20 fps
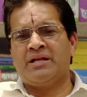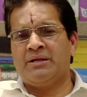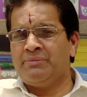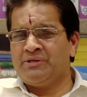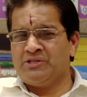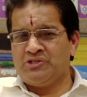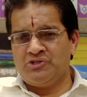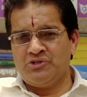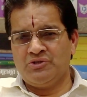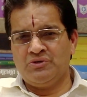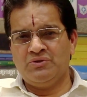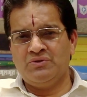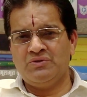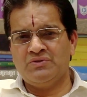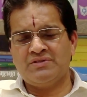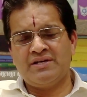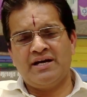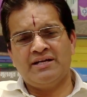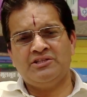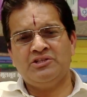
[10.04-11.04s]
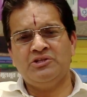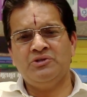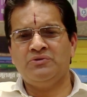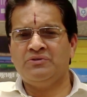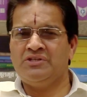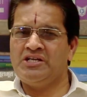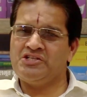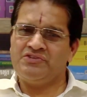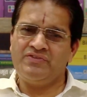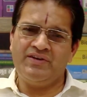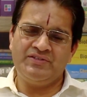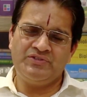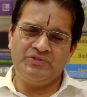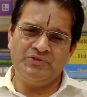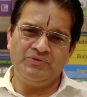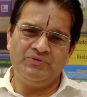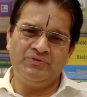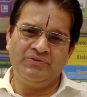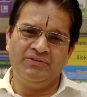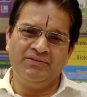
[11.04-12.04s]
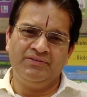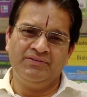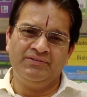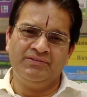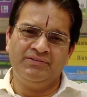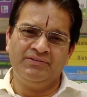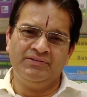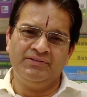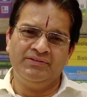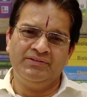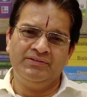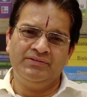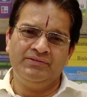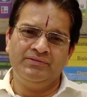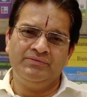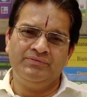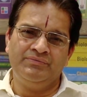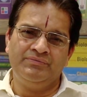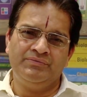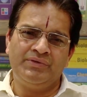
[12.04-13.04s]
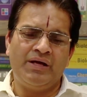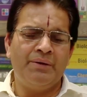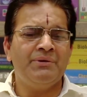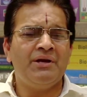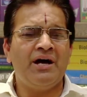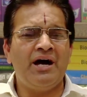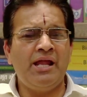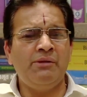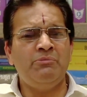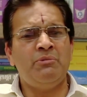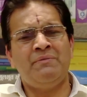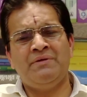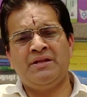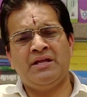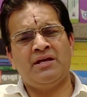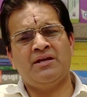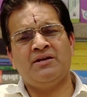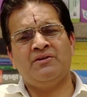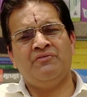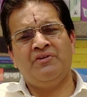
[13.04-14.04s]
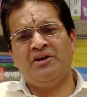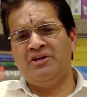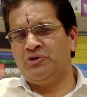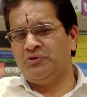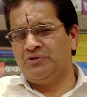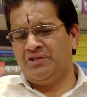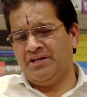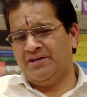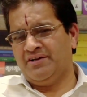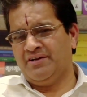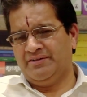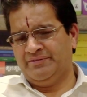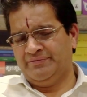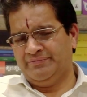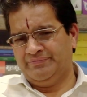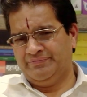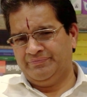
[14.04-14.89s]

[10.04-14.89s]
प्यारे बच्चों साथियों देशवासियों अभी हाल में मेरे एक वीडियो देखा